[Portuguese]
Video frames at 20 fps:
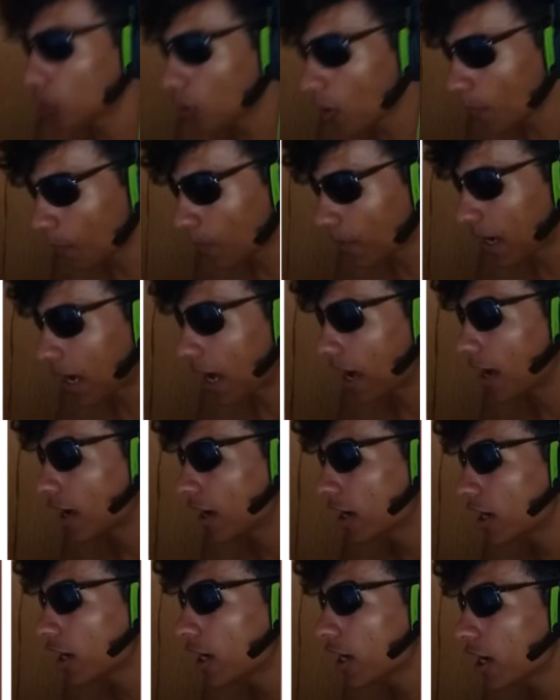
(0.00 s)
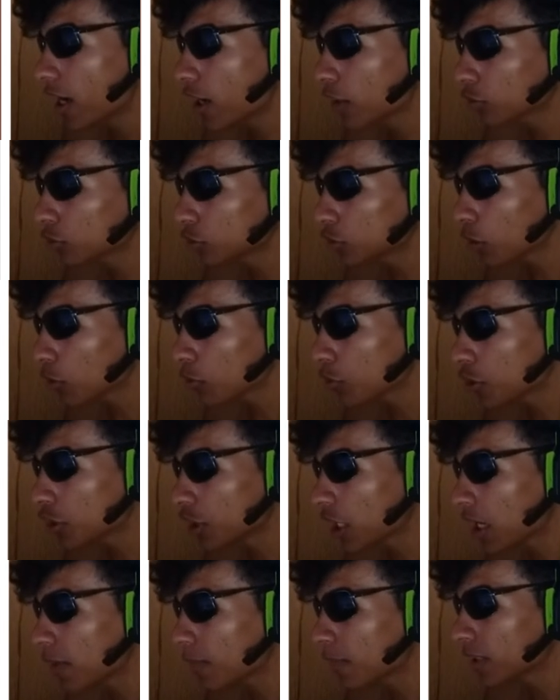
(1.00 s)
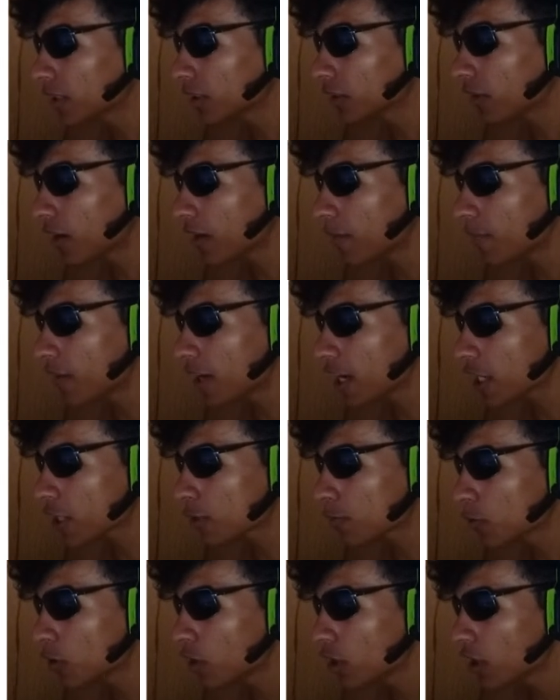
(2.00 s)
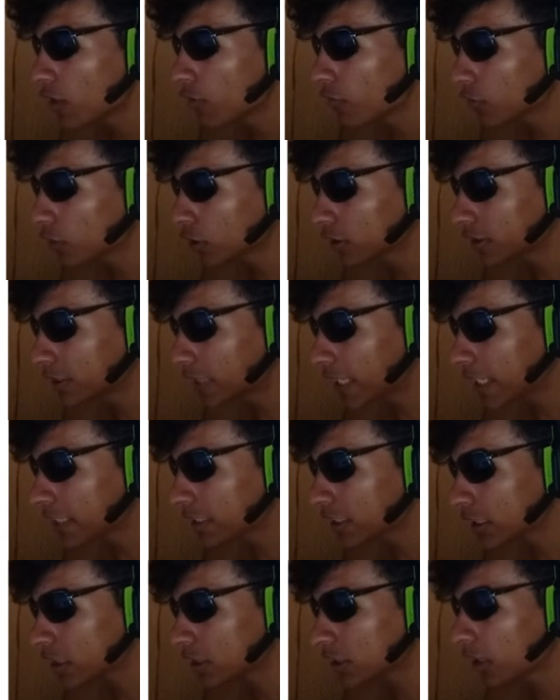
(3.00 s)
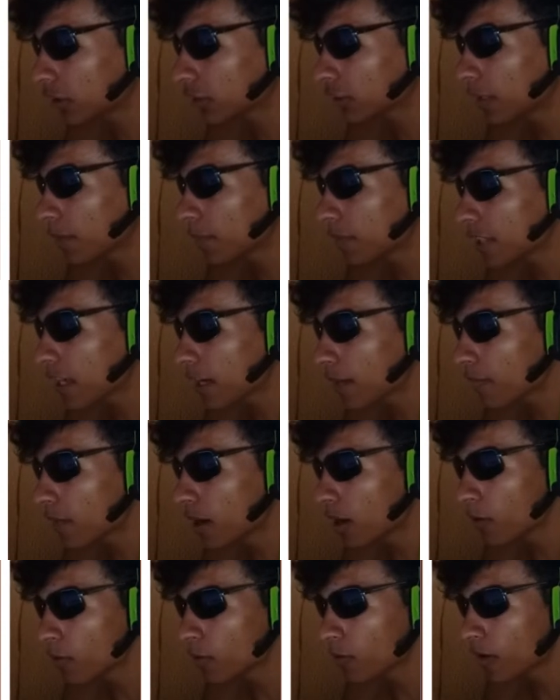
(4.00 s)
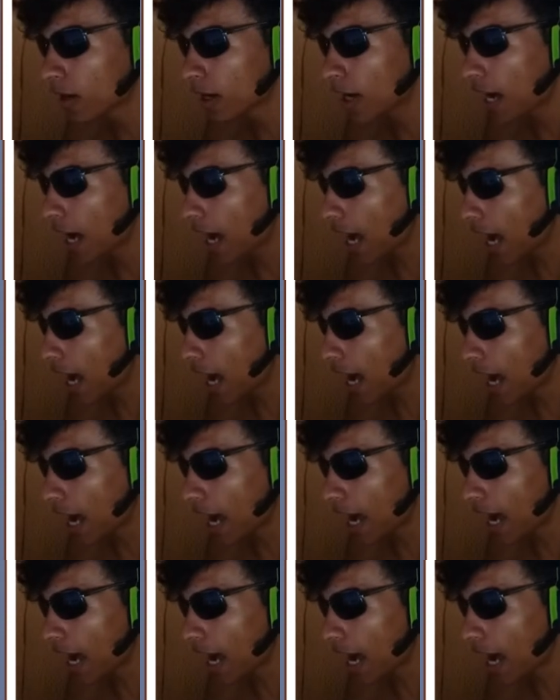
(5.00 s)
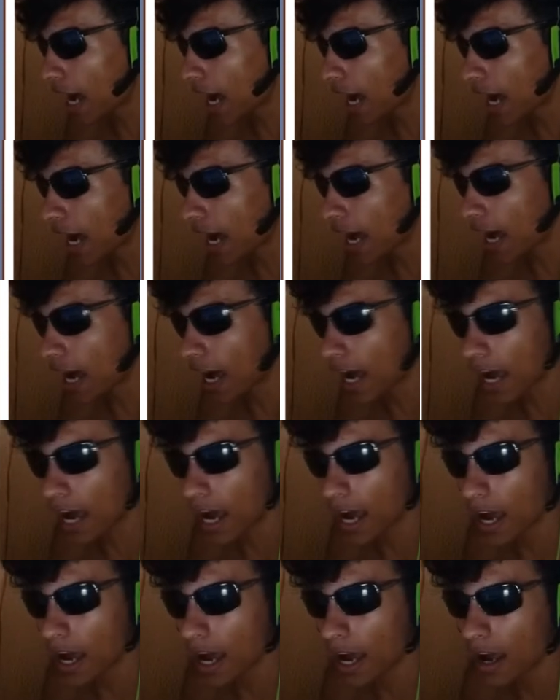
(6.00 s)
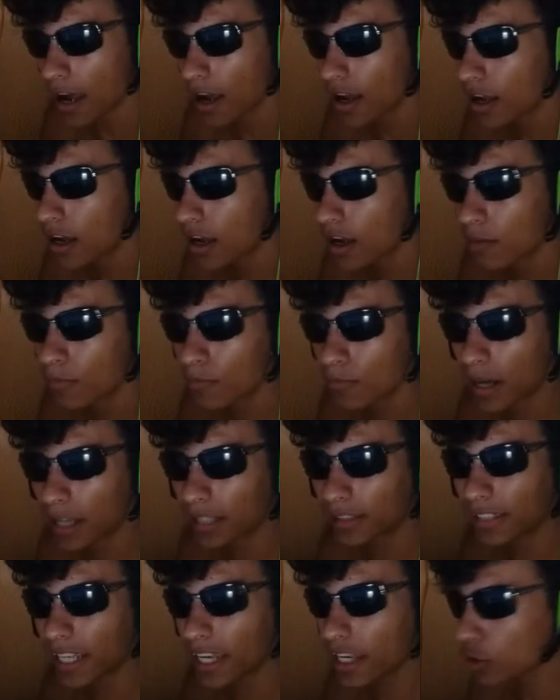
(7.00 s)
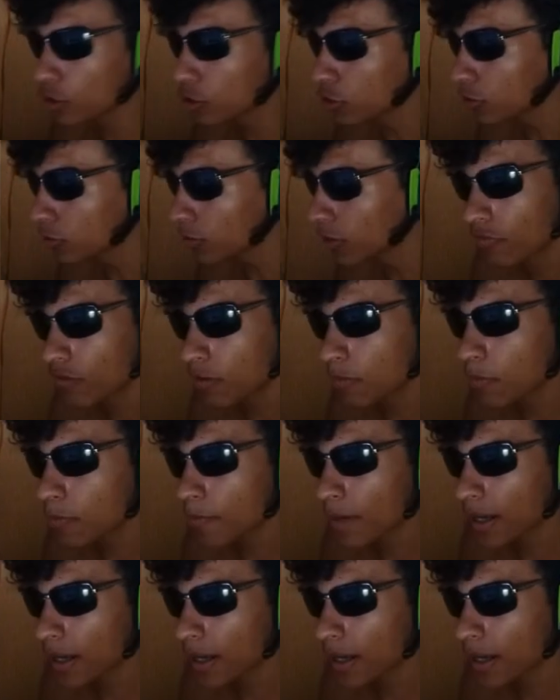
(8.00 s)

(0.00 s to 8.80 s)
Opa! Eu sou o Chama, não é mesmo? Vocês estão na minha mão. Ha ha ha ha ha ha. Matei um, vamos